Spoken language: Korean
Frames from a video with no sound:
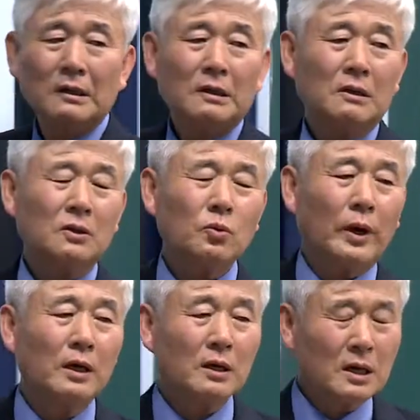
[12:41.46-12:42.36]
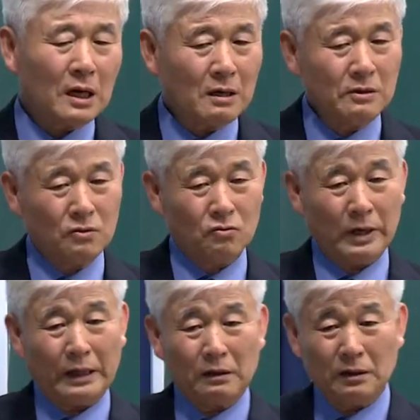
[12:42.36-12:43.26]
그래서 왜 그런가를
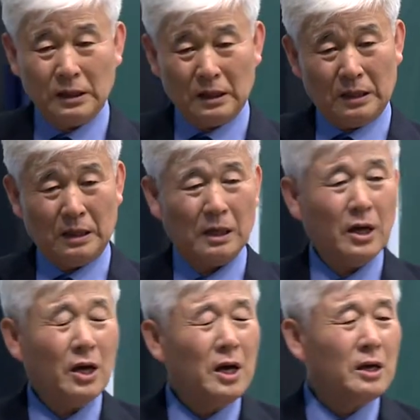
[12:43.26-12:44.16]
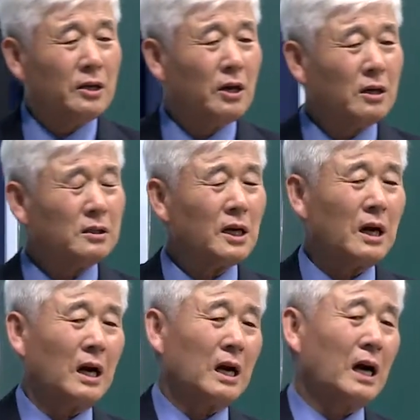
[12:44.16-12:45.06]
연구했더니
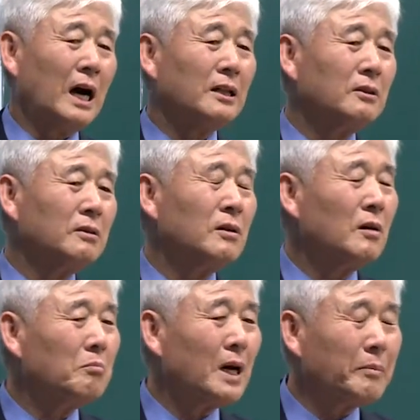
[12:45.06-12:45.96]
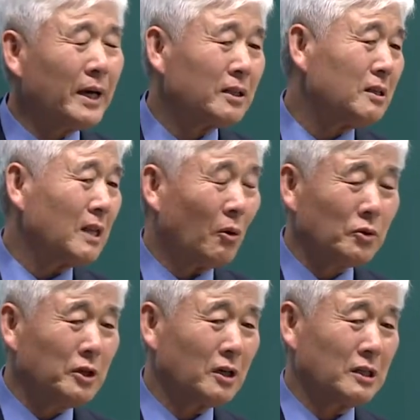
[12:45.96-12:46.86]
형제가 같은 엄마 배에서
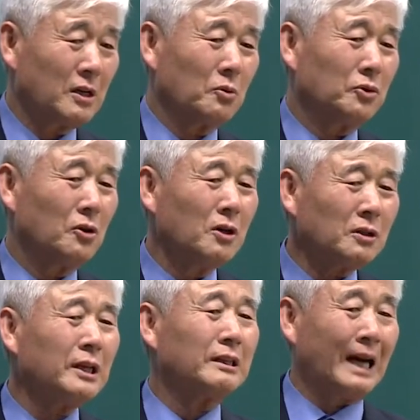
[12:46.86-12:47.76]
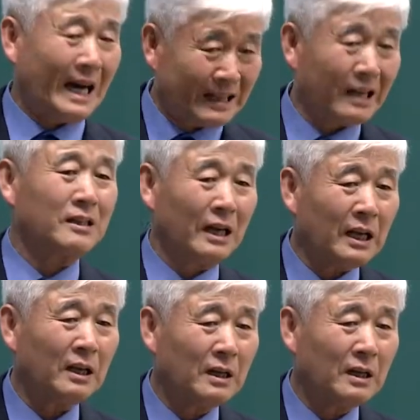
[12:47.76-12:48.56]
나온 형제라도 성격이 다 다르다네.